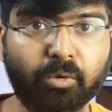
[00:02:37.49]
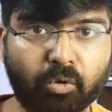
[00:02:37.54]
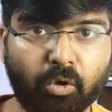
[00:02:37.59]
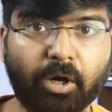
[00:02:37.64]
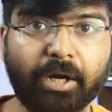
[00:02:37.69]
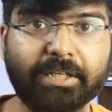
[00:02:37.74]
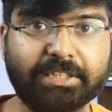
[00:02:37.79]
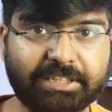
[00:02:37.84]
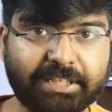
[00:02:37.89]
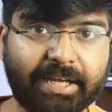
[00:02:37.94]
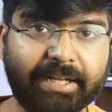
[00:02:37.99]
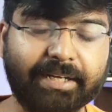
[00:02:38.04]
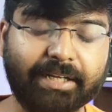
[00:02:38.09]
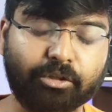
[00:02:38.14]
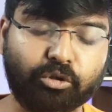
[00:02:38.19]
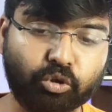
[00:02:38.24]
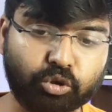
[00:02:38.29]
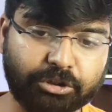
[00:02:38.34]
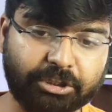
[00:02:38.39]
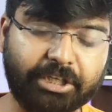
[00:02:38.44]
করা যায় না
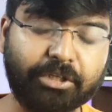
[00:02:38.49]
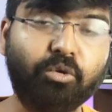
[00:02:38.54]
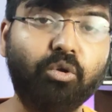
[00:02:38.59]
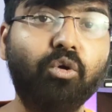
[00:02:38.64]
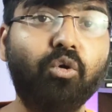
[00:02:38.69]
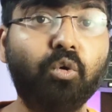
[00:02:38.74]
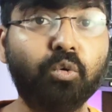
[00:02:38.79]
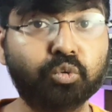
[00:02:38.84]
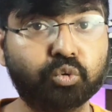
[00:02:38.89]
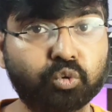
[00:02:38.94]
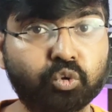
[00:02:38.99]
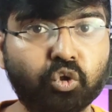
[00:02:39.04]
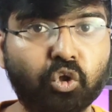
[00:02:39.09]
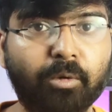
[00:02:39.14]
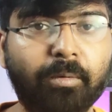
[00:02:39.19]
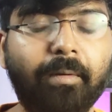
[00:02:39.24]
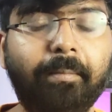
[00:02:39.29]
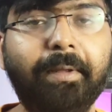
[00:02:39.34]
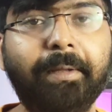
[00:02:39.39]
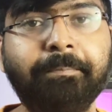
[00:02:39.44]
তো সেইগুলো খুব
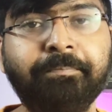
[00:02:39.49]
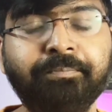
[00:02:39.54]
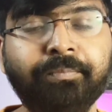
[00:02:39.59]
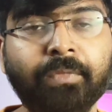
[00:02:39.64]
সুন্দরভাবে